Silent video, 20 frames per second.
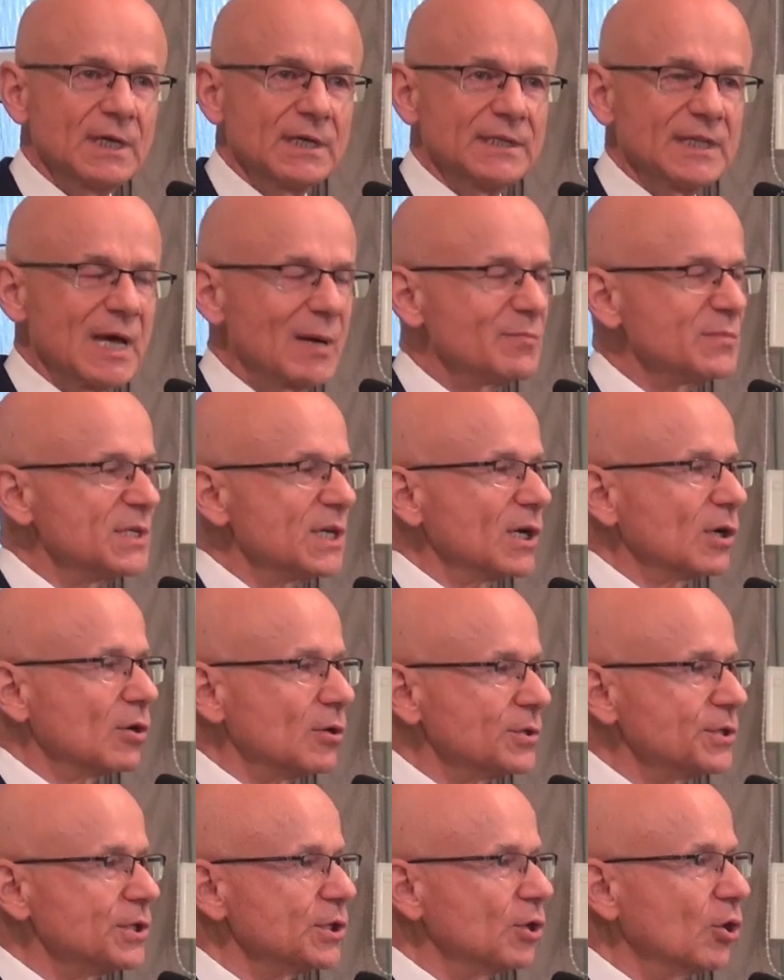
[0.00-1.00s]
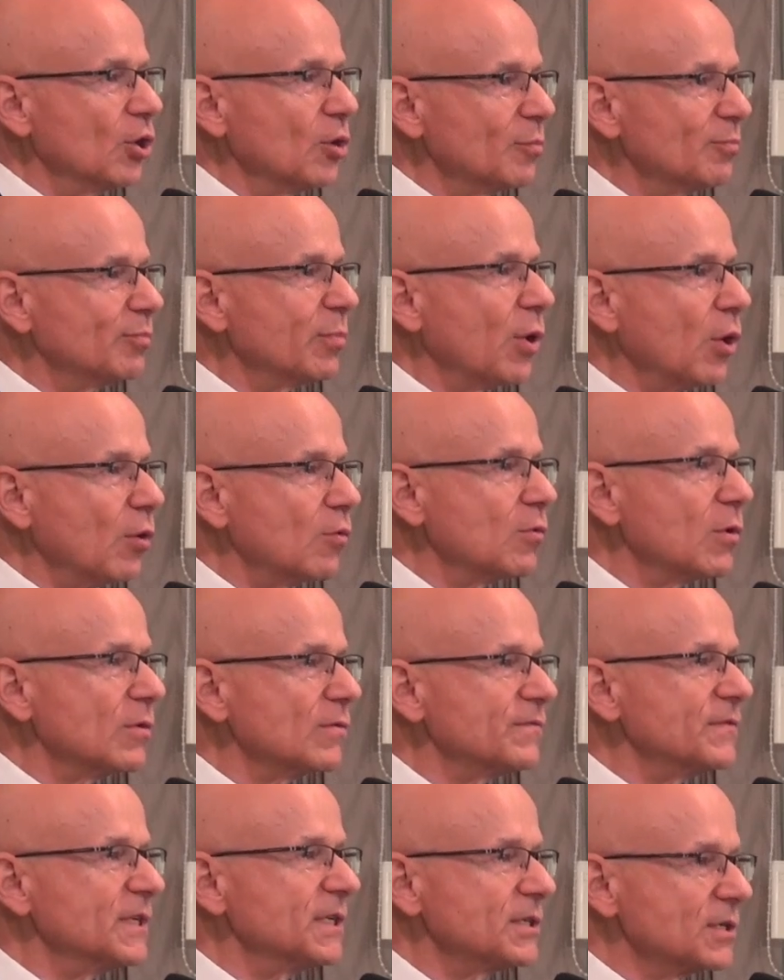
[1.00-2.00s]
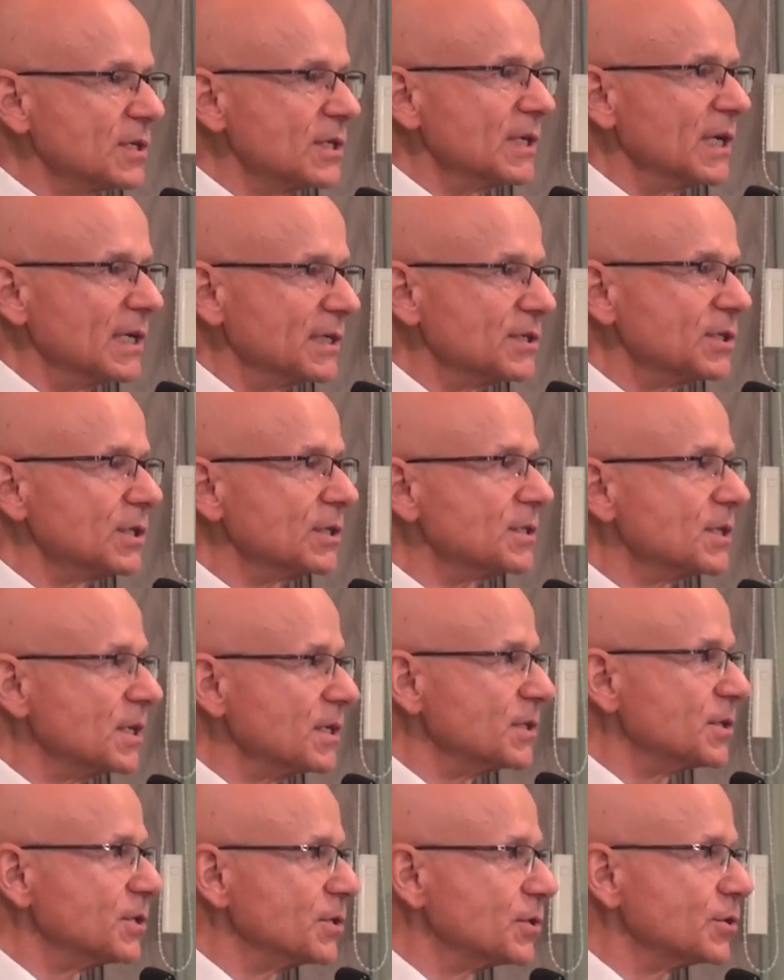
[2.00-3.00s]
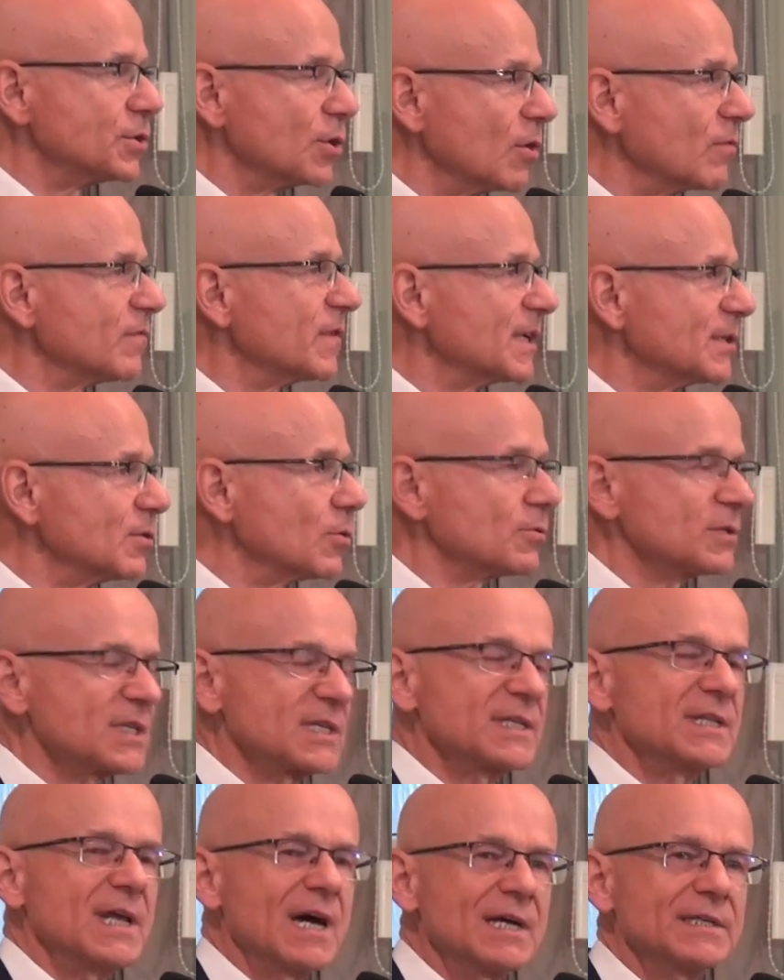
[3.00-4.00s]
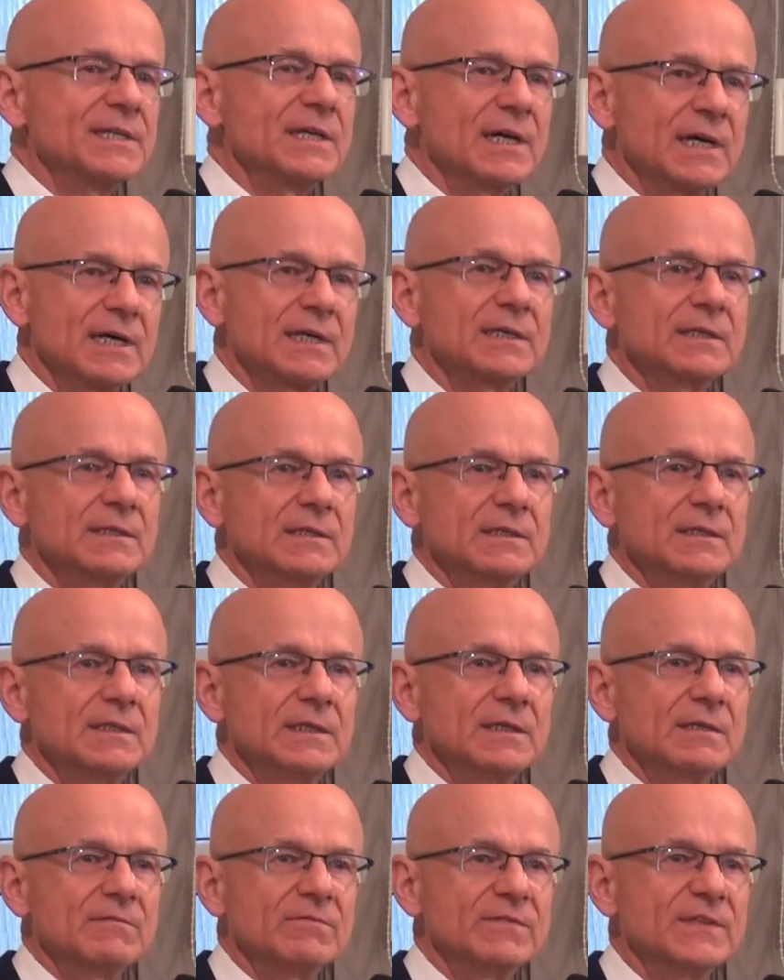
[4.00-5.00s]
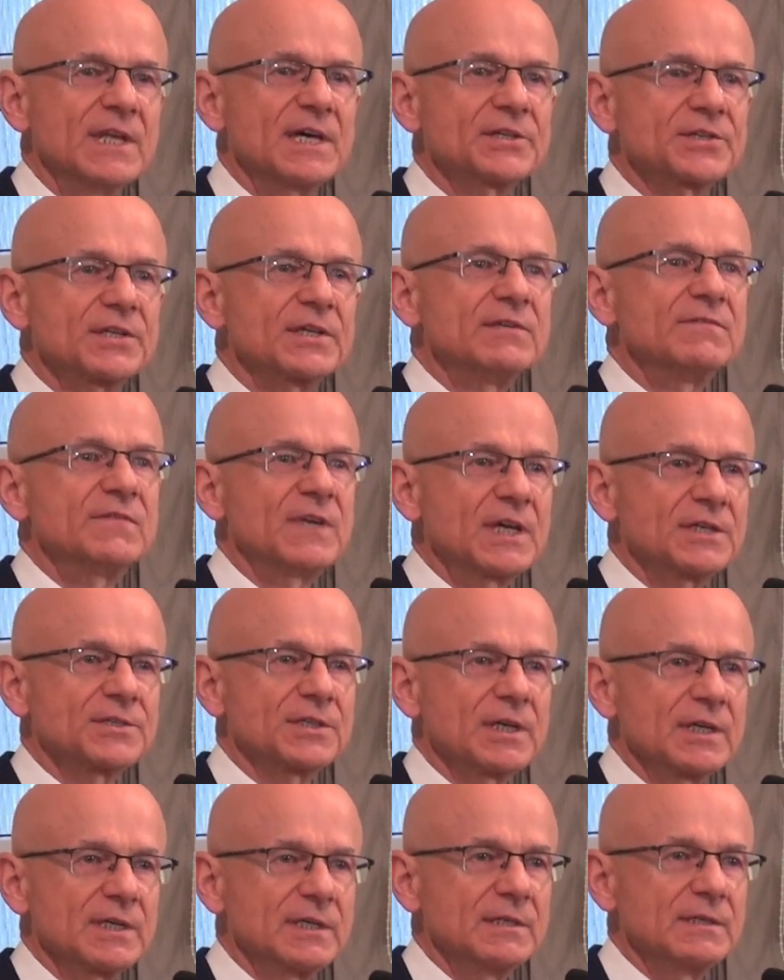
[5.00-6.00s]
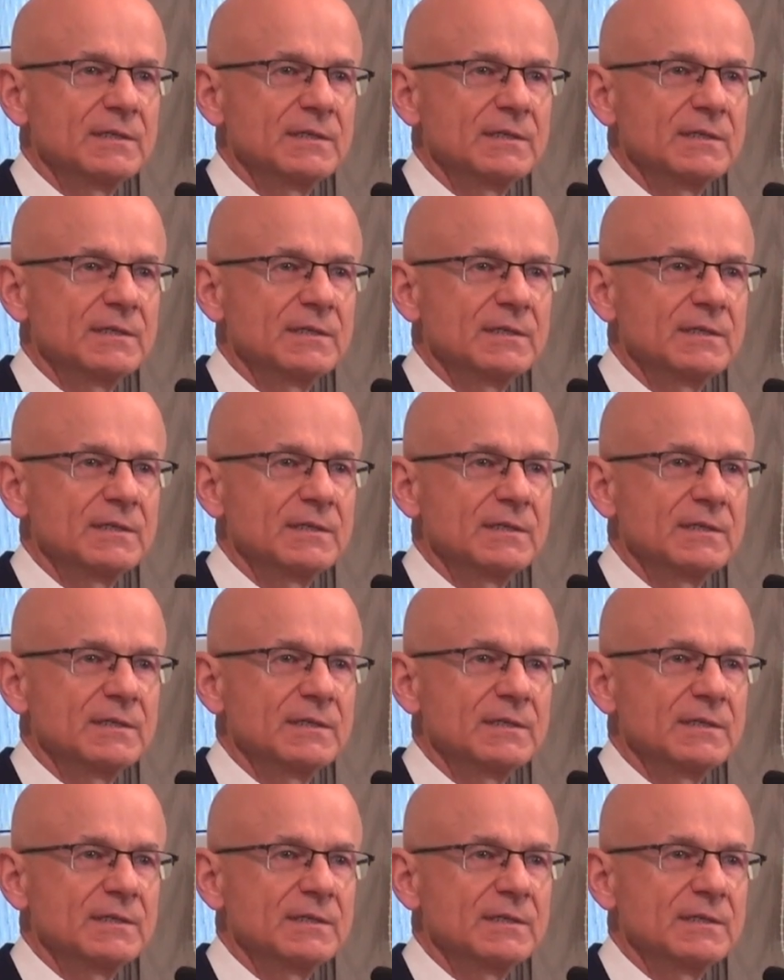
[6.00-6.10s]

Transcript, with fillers: Nam nie chodzi o połowiczne czy częściowe doznania w naszej wierze,